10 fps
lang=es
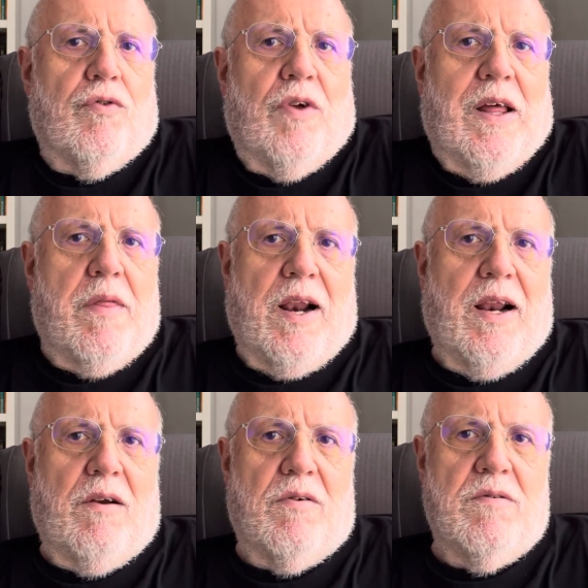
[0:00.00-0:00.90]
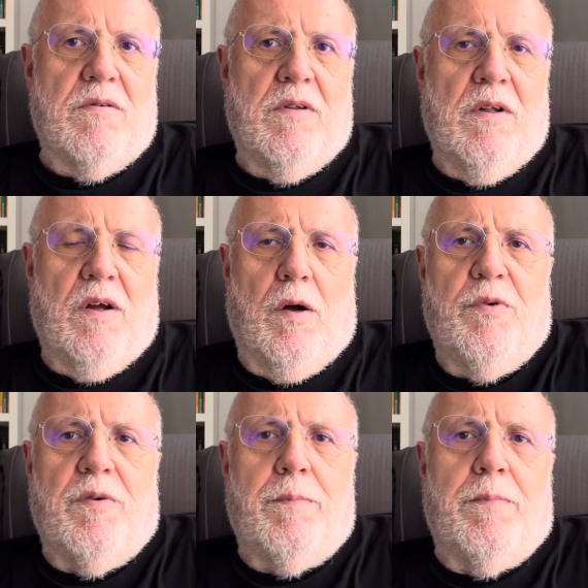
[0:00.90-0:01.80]
eso hay que cerrarlo. ¿Cómo
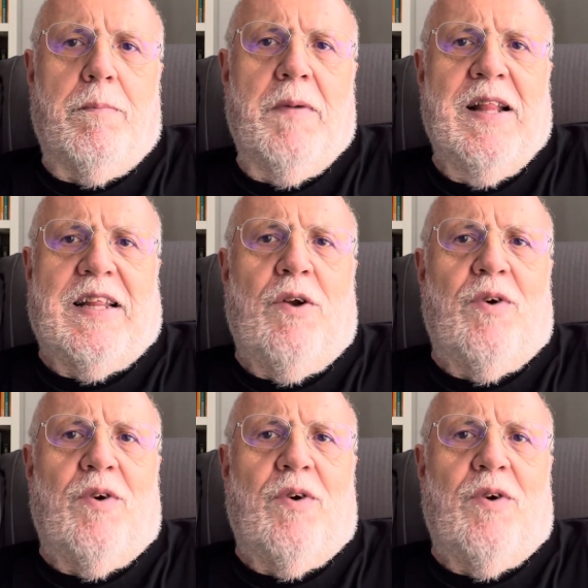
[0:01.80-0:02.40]
se mantiene